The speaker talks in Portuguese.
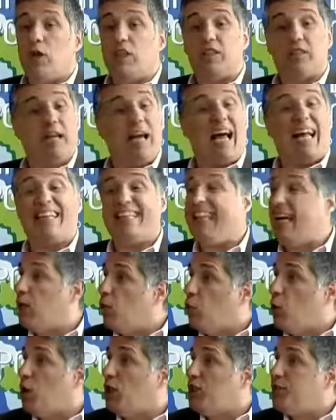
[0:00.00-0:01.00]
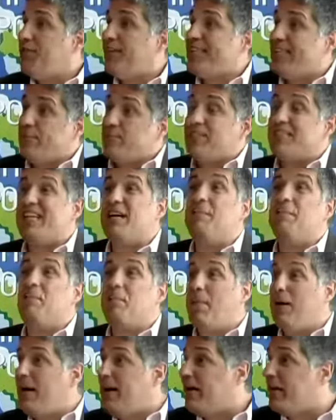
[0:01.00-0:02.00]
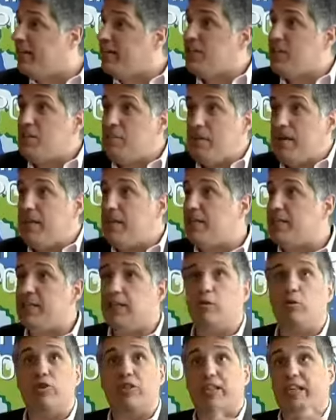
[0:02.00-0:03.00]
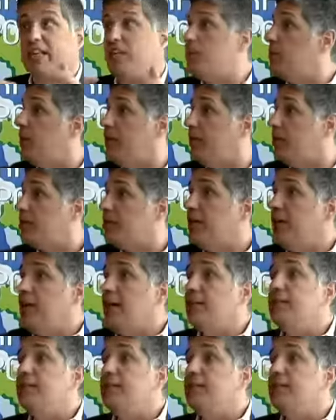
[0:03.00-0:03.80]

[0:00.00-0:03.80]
Nós, até hoje, fazemos campanhas de mídia no Dia das Mães,